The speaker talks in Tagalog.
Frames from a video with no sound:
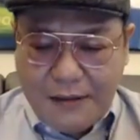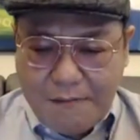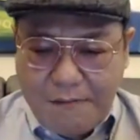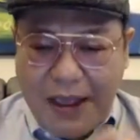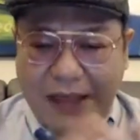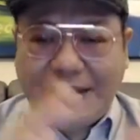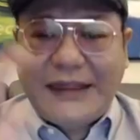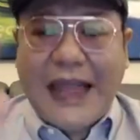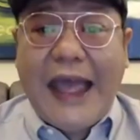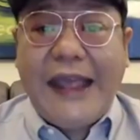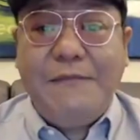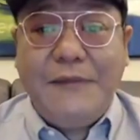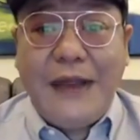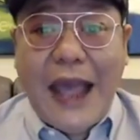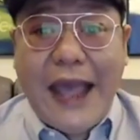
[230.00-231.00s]
may
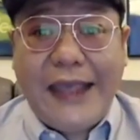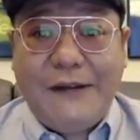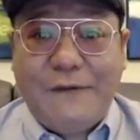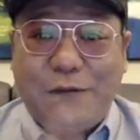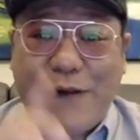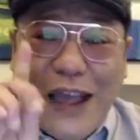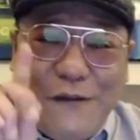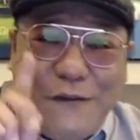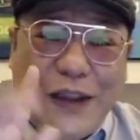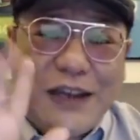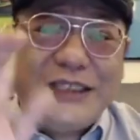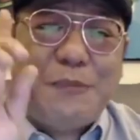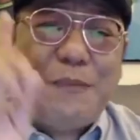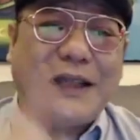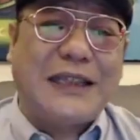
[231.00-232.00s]
timeline, five
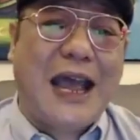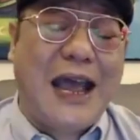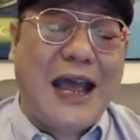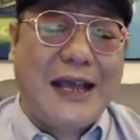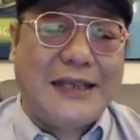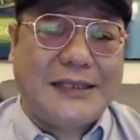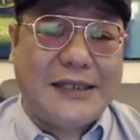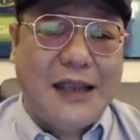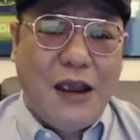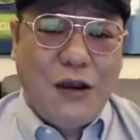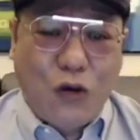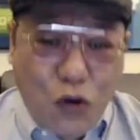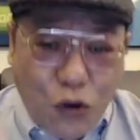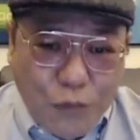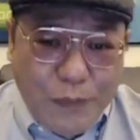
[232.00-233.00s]
years pataas.
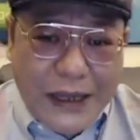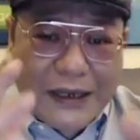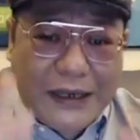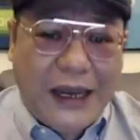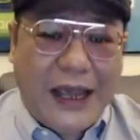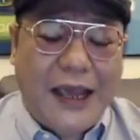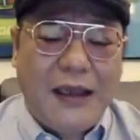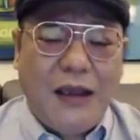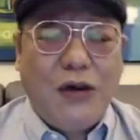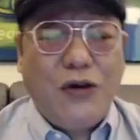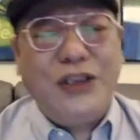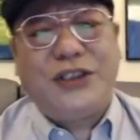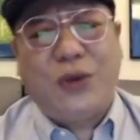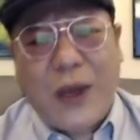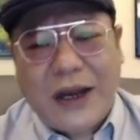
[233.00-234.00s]
Kung umikli, uy,
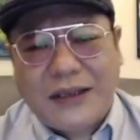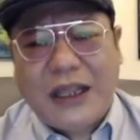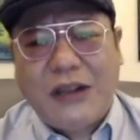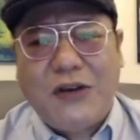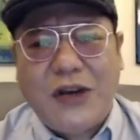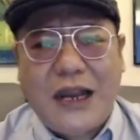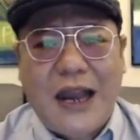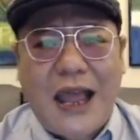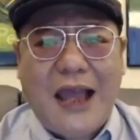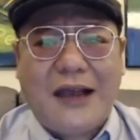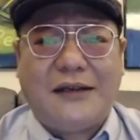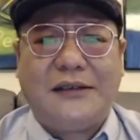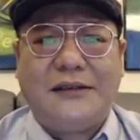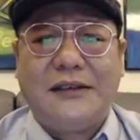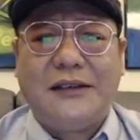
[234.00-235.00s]
swerte mo na
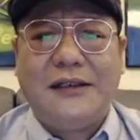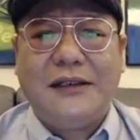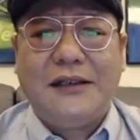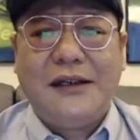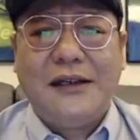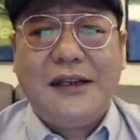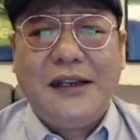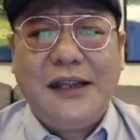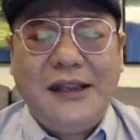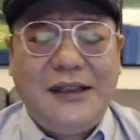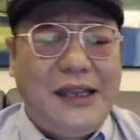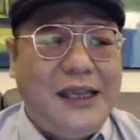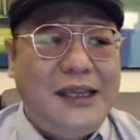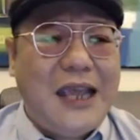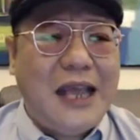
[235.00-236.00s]
lang.
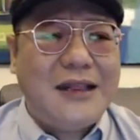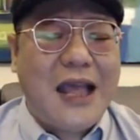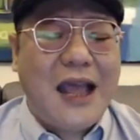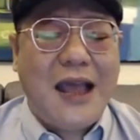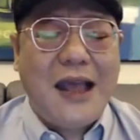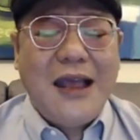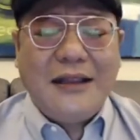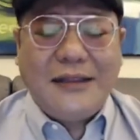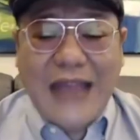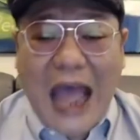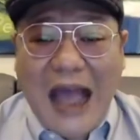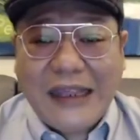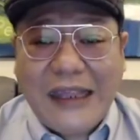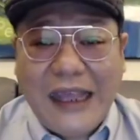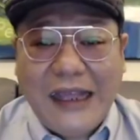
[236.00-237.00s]
Hindi yan na
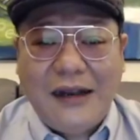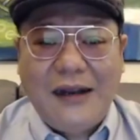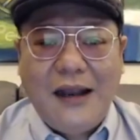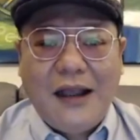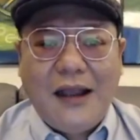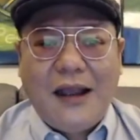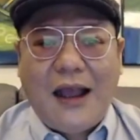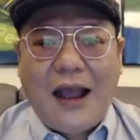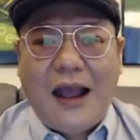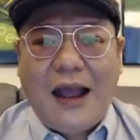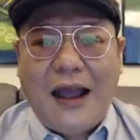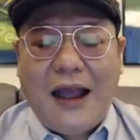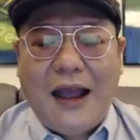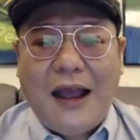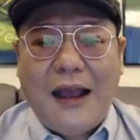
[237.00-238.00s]
dahil
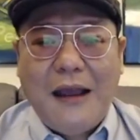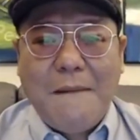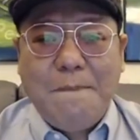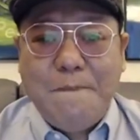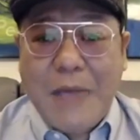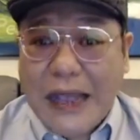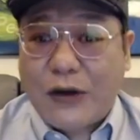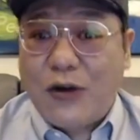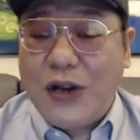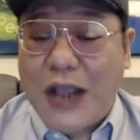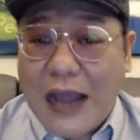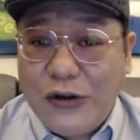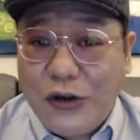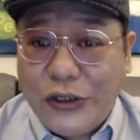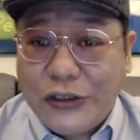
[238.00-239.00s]
uh, merong
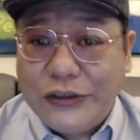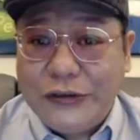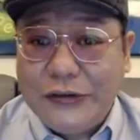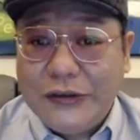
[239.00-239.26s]
ganun,